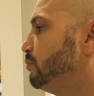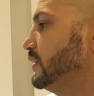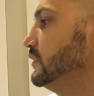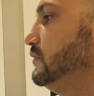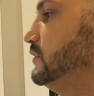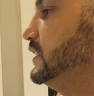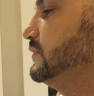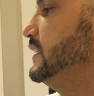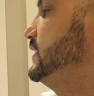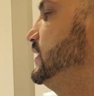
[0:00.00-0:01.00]
repas,
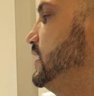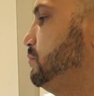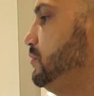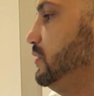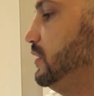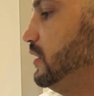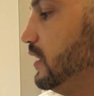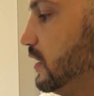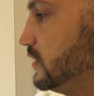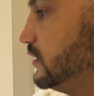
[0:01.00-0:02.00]
il va être simple.
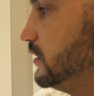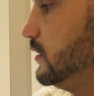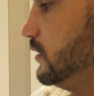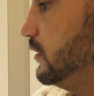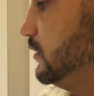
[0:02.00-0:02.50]
Déjà commence par